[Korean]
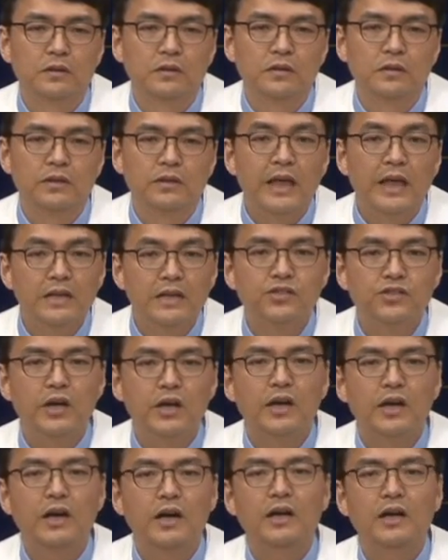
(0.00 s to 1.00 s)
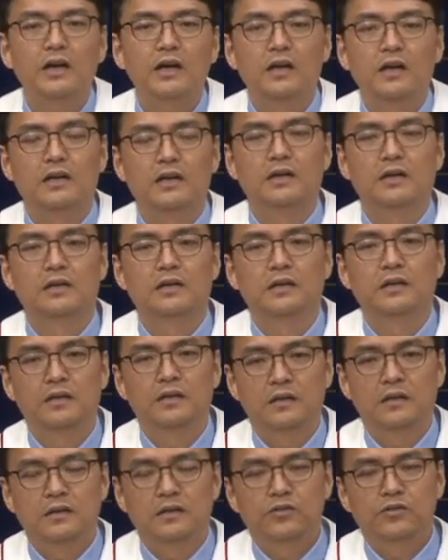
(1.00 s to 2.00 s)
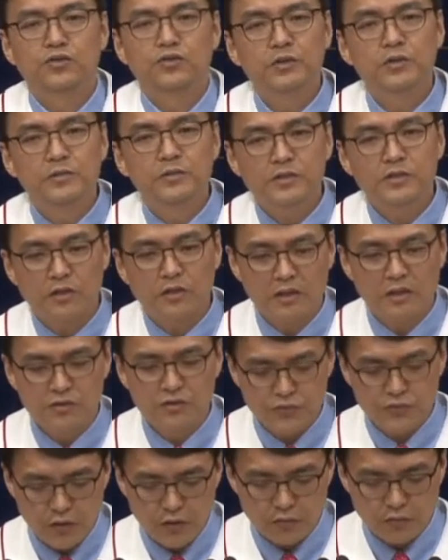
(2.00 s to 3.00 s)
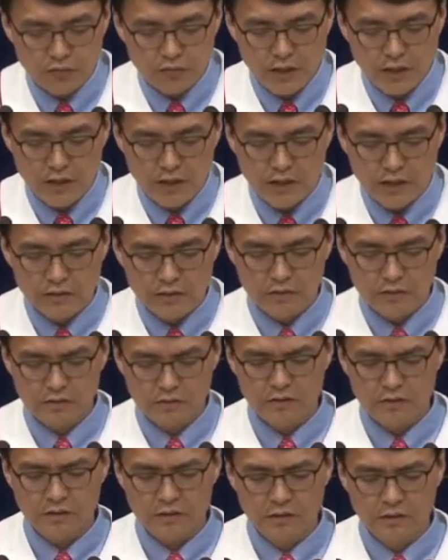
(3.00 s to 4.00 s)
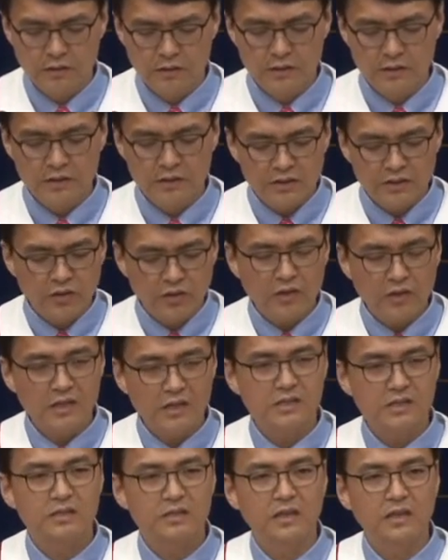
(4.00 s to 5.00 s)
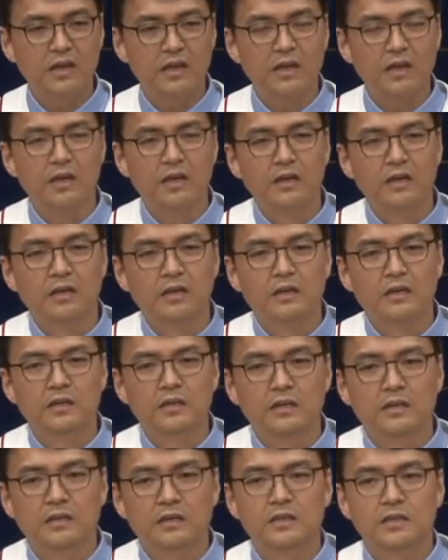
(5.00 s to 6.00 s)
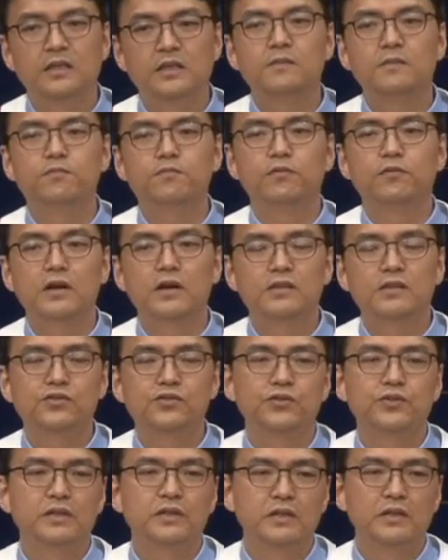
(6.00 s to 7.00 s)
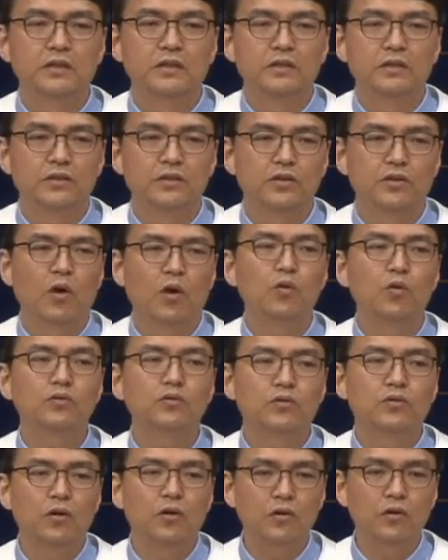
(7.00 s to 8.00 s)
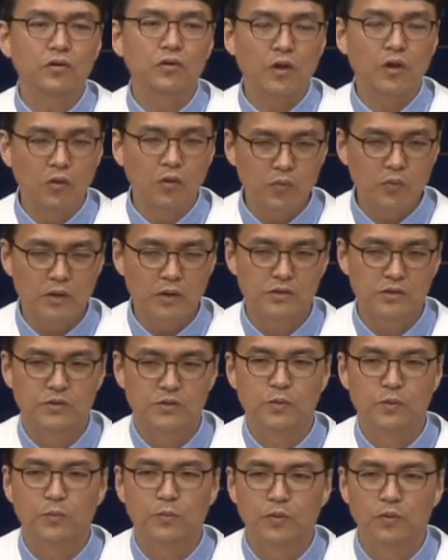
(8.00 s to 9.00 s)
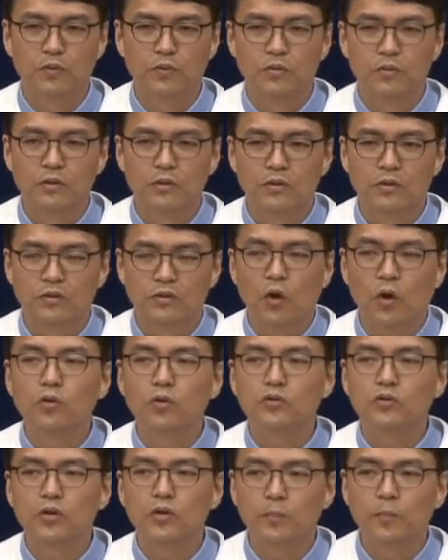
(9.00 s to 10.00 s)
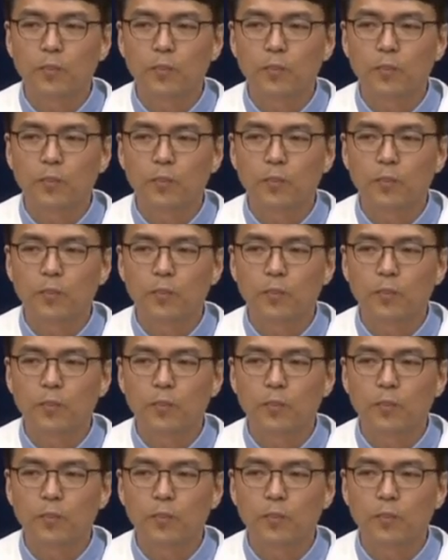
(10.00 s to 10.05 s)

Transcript: 내 죄가 주님을 저렇게 죽였구나라는 것을 기억하실 때 이 부활주일이 더욱더 영광스럽고 더욱더